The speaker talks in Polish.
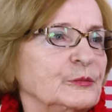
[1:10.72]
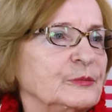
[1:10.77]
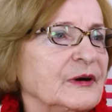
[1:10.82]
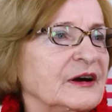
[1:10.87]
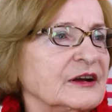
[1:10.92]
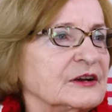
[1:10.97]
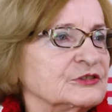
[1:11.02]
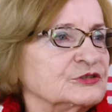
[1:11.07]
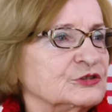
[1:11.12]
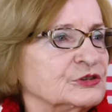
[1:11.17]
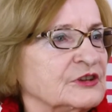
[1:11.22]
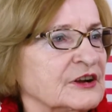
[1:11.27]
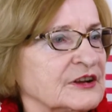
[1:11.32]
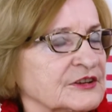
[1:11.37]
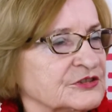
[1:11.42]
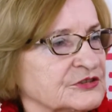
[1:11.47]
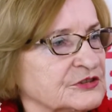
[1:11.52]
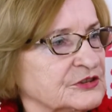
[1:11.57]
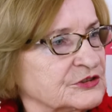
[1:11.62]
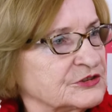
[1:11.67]
bardzo
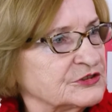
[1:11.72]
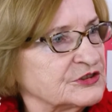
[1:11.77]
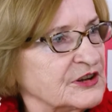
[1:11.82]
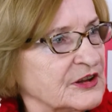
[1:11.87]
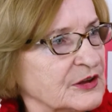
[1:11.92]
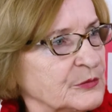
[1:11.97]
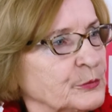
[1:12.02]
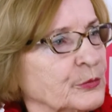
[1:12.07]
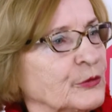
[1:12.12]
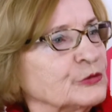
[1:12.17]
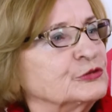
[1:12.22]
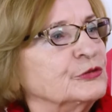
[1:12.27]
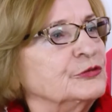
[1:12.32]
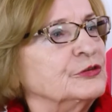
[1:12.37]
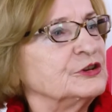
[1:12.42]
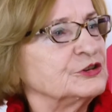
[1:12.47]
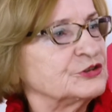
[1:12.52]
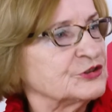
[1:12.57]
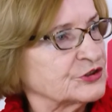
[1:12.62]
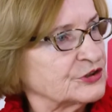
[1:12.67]
drastycznej
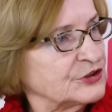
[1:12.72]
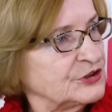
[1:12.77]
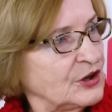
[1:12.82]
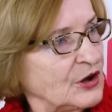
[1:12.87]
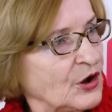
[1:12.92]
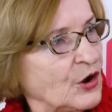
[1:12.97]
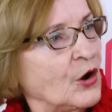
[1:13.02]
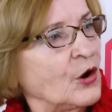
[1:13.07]
podwyżki